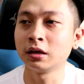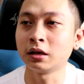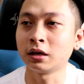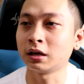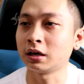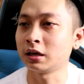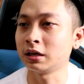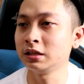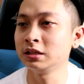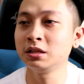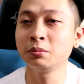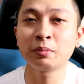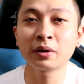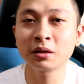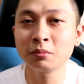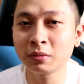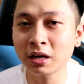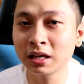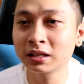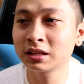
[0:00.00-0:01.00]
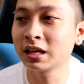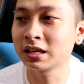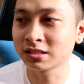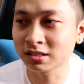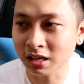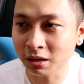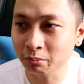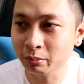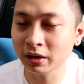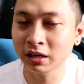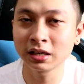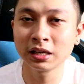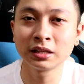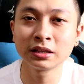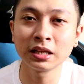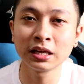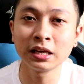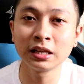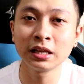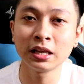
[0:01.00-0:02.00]
uh, hindi pa rin maganda. Scam pa rin
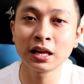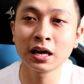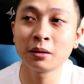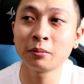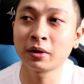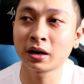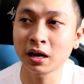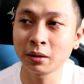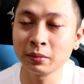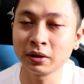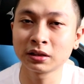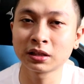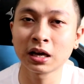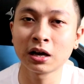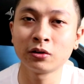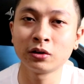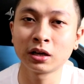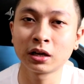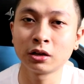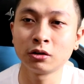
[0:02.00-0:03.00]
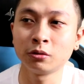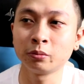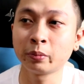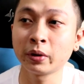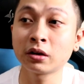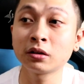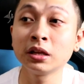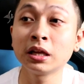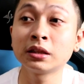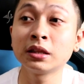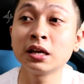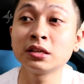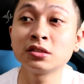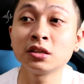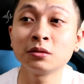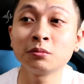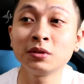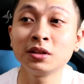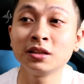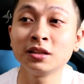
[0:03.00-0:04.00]
ang tingin nila maraming tao na ganoon. Pero that
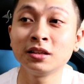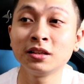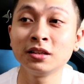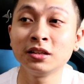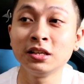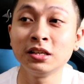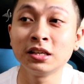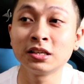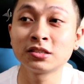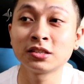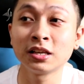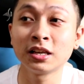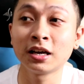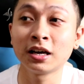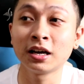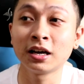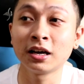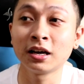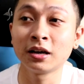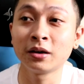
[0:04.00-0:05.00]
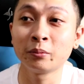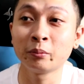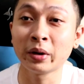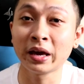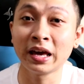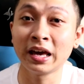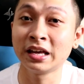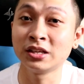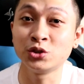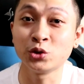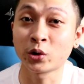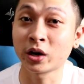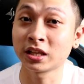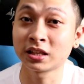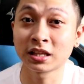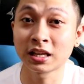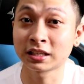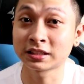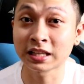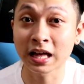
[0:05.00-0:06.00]
doesn't mean hindi na sila
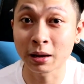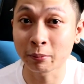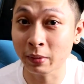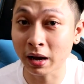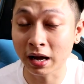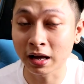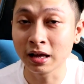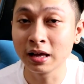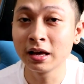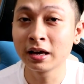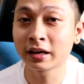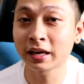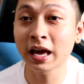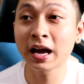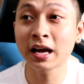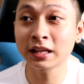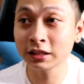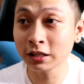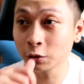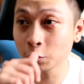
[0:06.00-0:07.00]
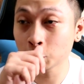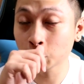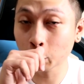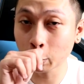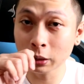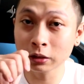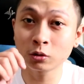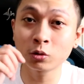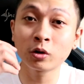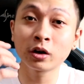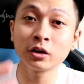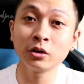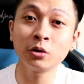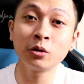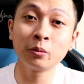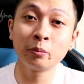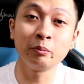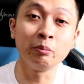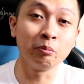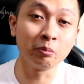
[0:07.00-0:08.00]
ma-educate ng tama. Kaya nga tinuturuan ko
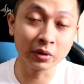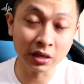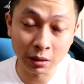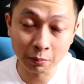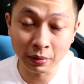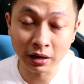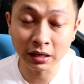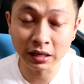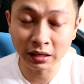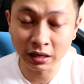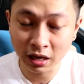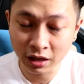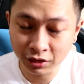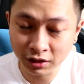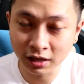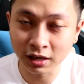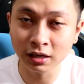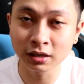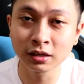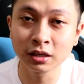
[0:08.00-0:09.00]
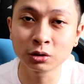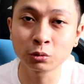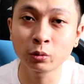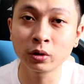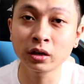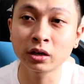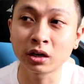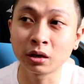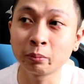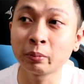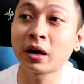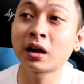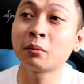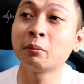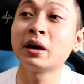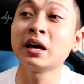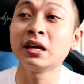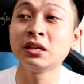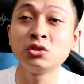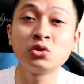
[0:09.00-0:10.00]
kayo na maging ethical networker para
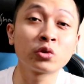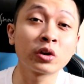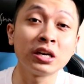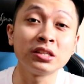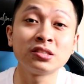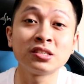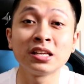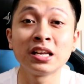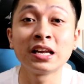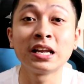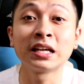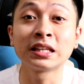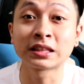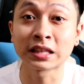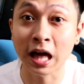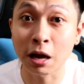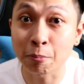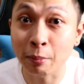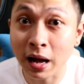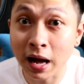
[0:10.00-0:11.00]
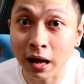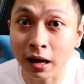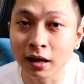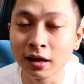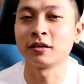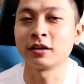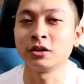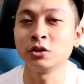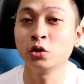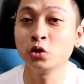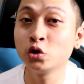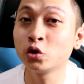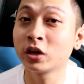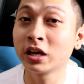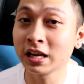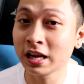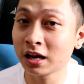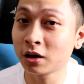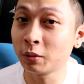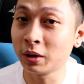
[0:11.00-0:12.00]
ma-educate sila ng tama. Ayun yung
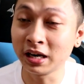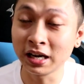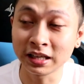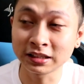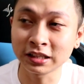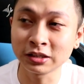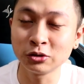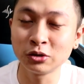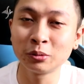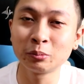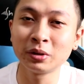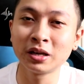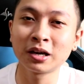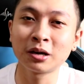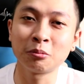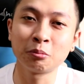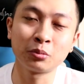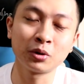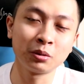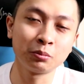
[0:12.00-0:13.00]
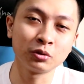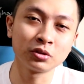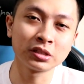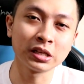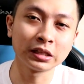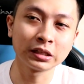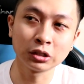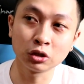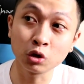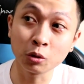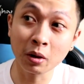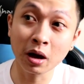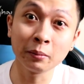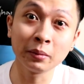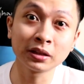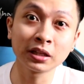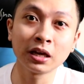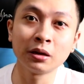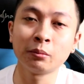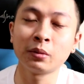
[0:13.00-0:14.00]
ginagawa natin, yun ang pinakang purpose natin.
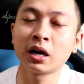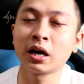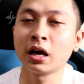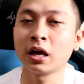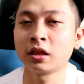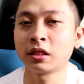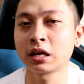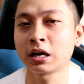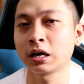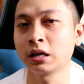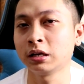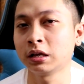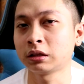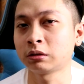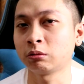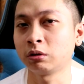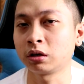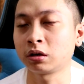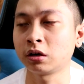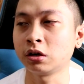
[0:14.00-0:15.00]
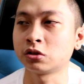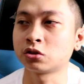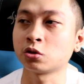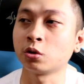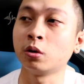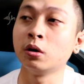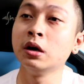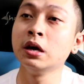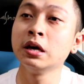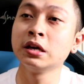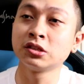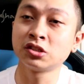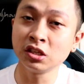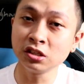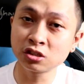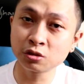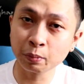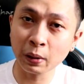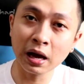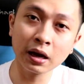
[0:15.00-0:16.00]
Dumami tayong mga ethical networkers. So,
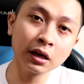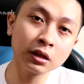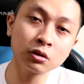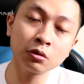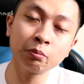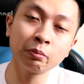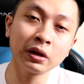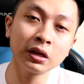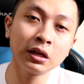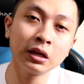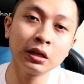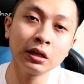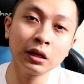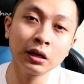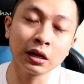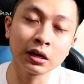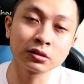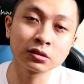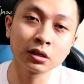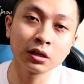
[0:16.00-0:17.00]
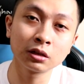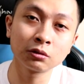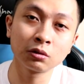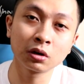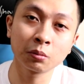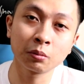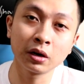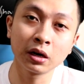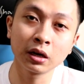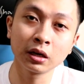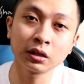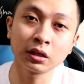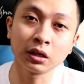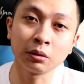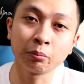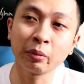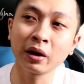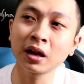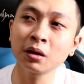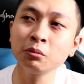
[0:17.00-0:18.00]
since pangit yung paningin nila sa network
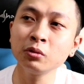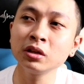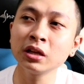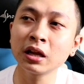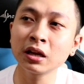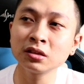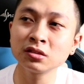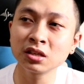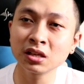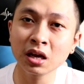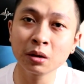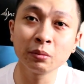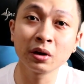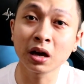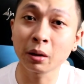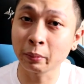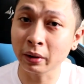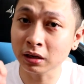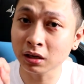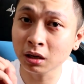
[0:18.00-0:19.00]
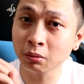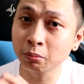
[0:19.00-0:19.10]
marketing, para mo na rin sinabi kapag